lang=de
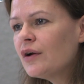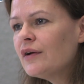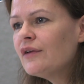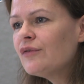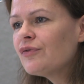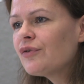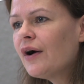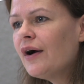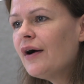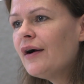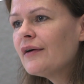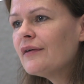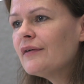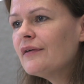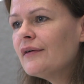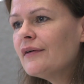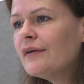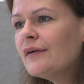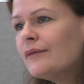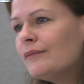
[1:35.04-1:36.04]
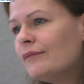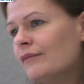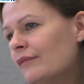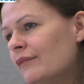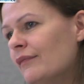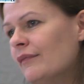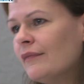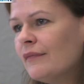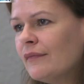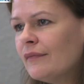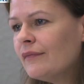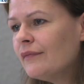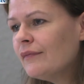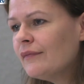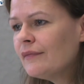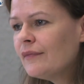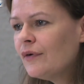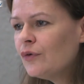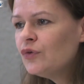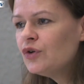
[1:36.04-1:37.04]
bei ihrem politischen Kurs
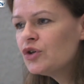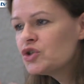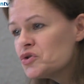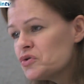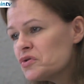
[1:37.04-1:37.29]
unterstütze.